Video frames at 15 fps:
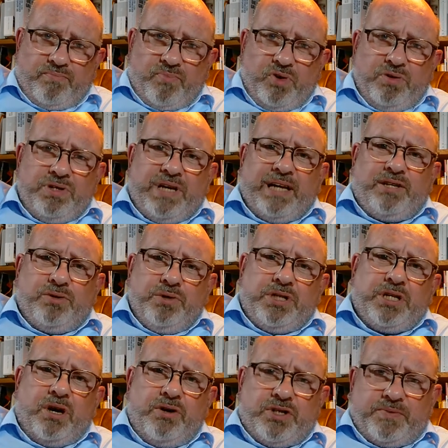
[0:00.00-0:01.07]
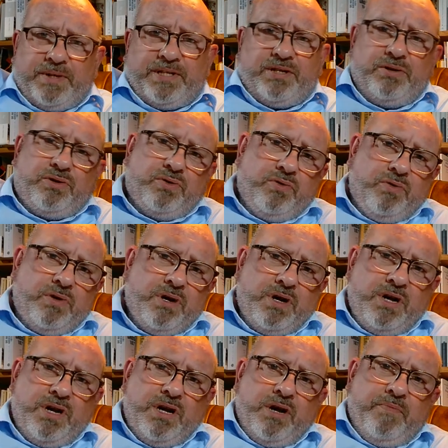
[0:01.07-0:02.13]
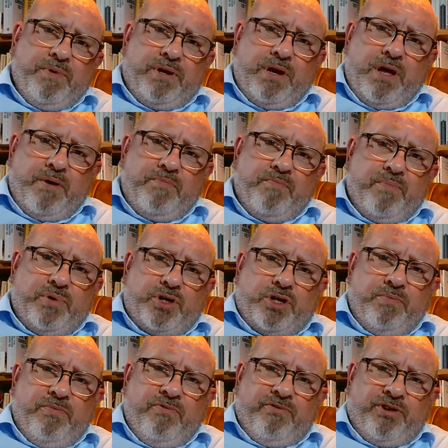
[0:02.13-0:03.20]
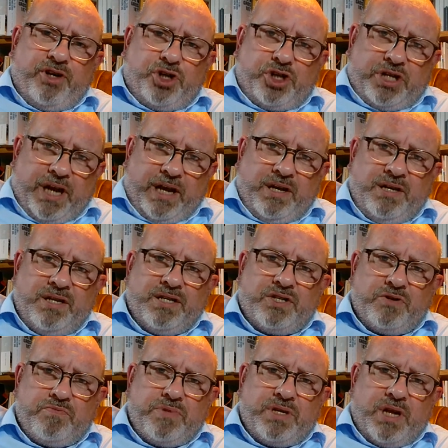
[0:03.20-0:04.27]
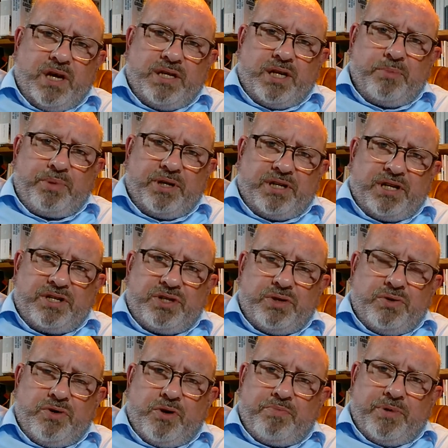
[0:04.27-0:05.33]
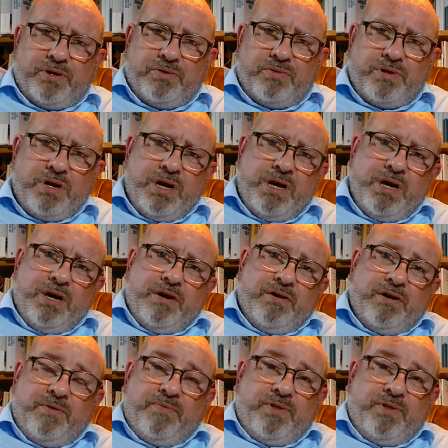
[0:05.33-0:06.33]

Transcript: Und hat durchaus was zu tun mit einem bestimmten Verständnis und mit einer Interpretation, ob man nun äh,